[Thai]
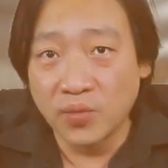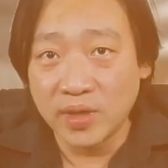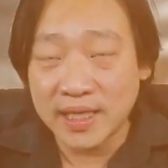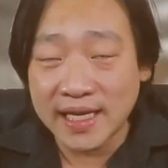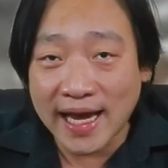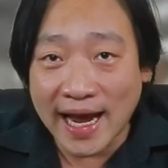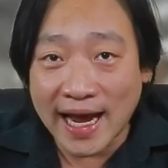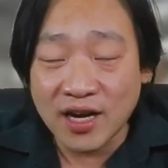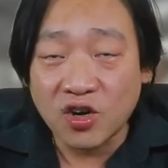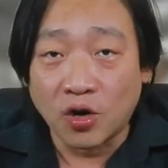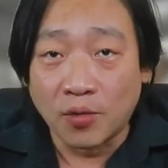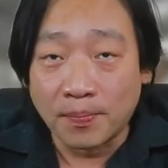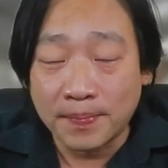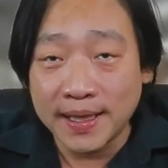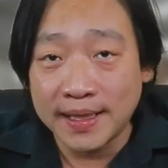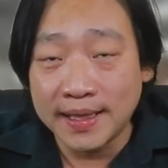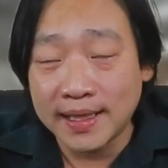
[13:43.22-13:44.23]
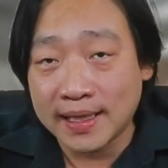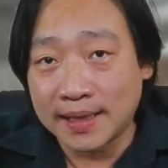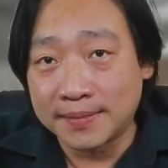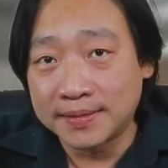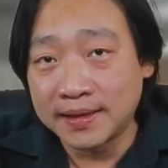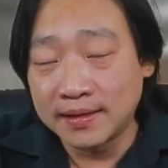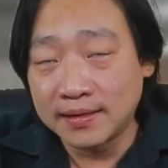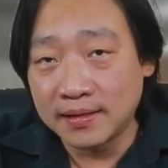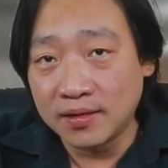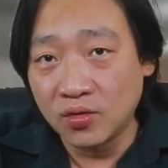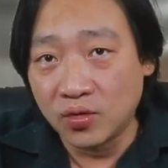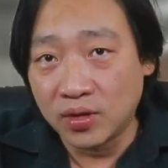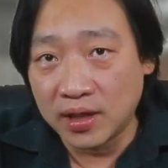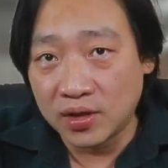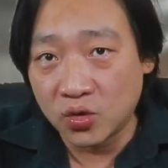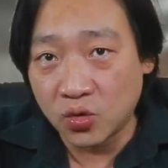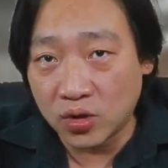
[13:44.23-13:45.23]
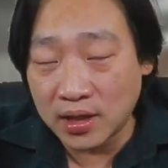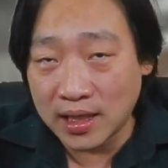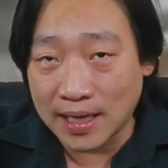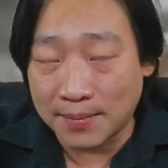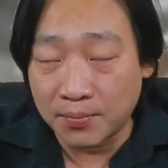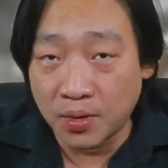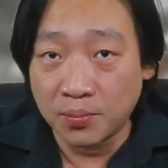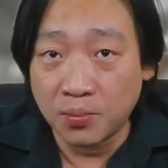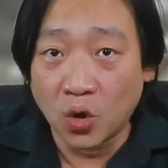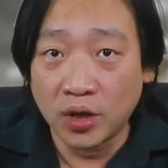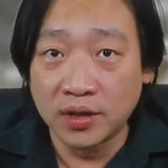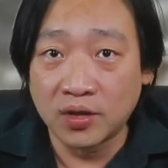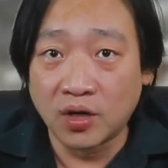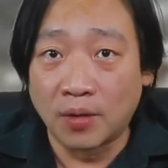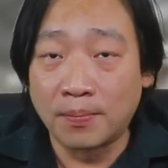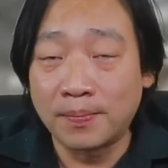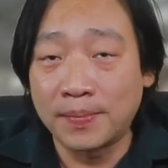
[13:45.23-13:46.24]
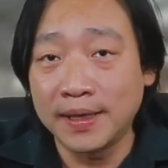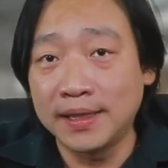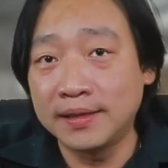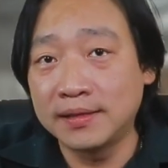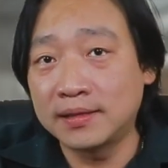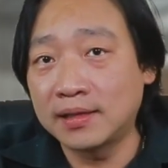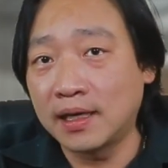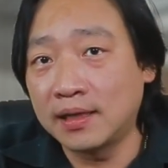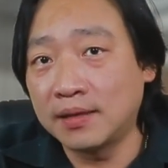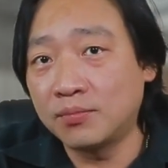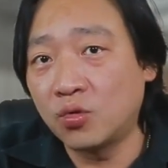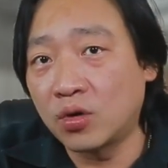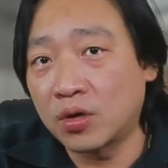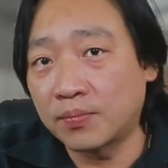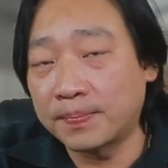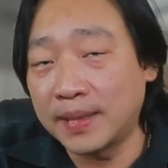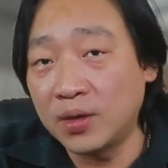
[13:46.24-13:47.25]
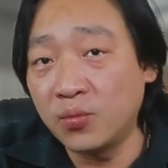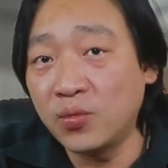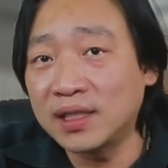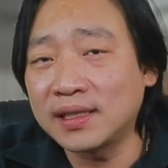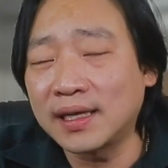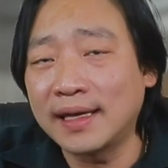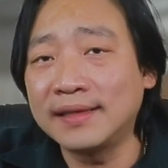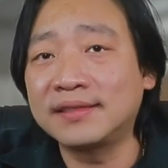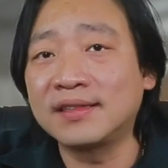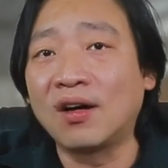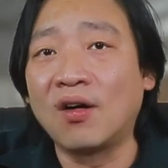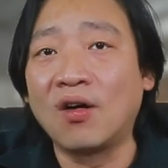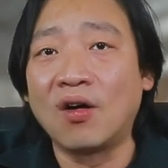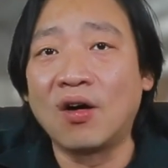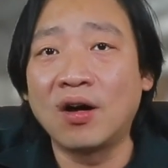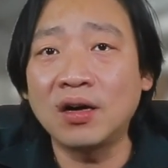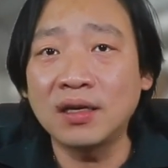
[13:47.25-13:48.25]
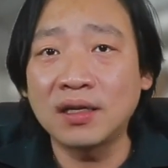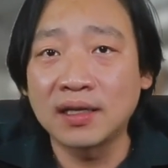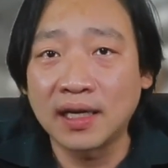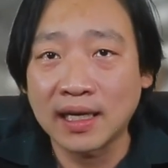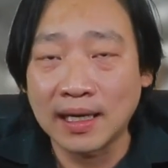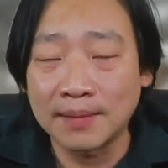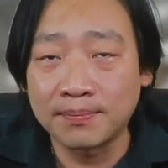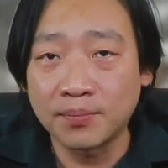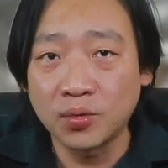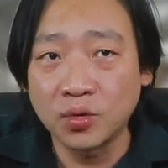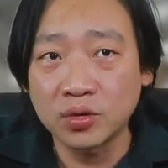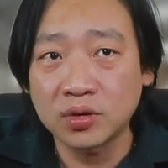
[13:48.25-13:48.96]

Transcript: วิดแก๊สของปริ้นนะครับ ซึ่งจะอยู่ในชุดระดับบนๆ ของปริ้นเช่นพวกปริ้นอสองนะครับ